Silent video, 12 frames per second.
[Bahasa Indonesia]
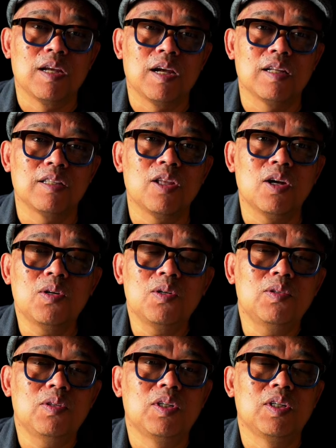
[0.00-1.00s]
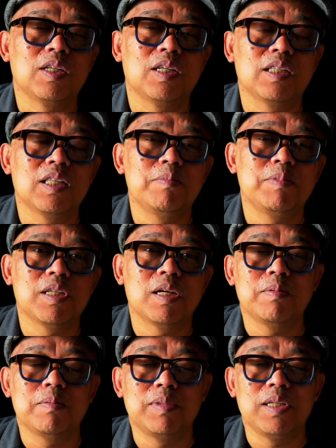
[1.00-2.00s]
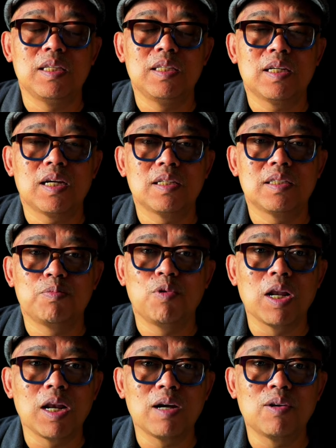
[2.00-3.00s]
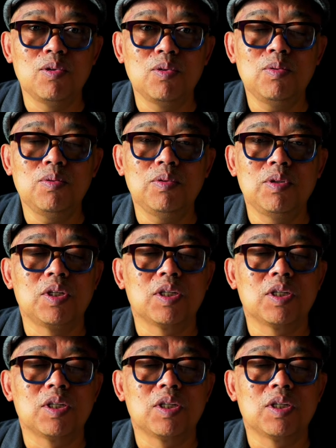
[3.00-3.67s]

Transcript: Atau kita bisa menyanyikan sebuah lagu,